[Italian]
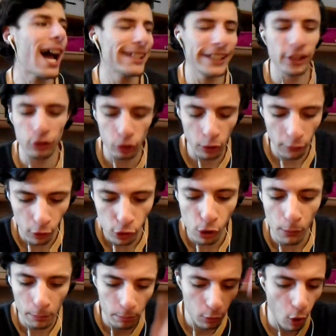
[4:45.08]
Adesso
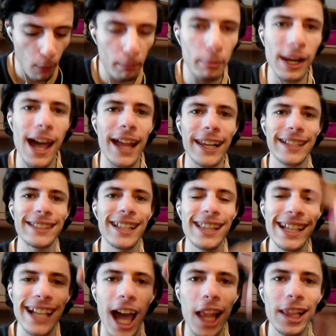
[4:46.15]
voglio comprare
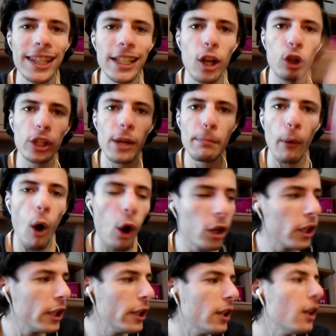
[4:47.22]
delle galline o dei
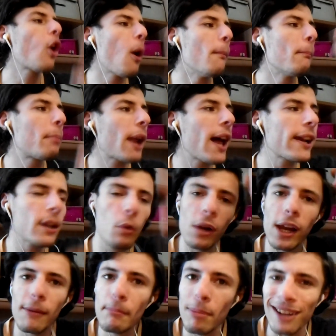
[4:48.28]
polli Comprare
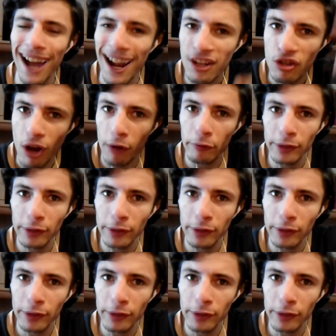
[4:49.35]
quelle braccia